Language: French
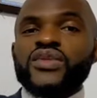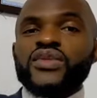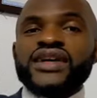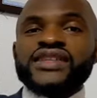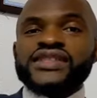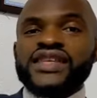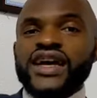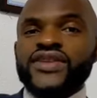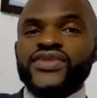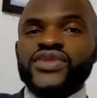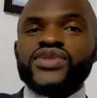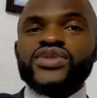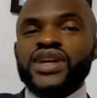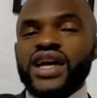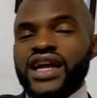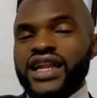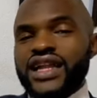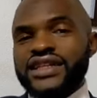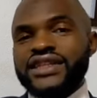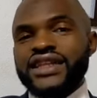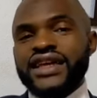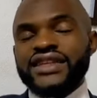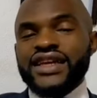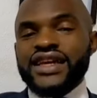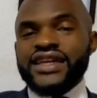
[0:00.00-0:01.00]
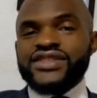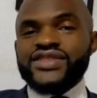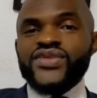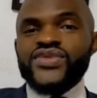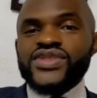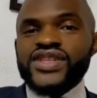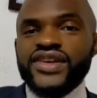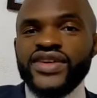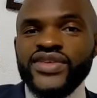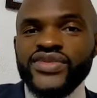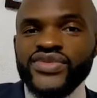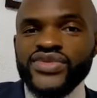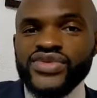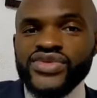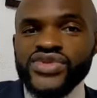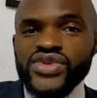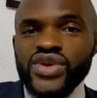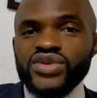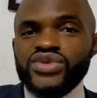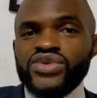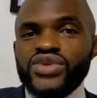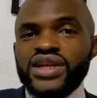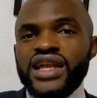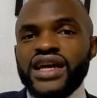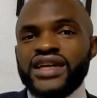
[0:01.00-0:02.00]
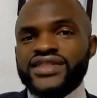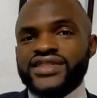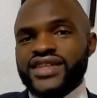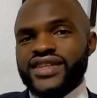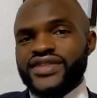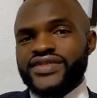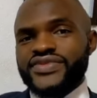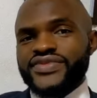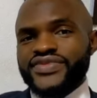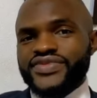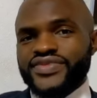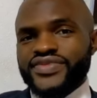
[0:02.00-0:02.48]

commencé à venir à la tanière, si vous avez vu son lui lâché.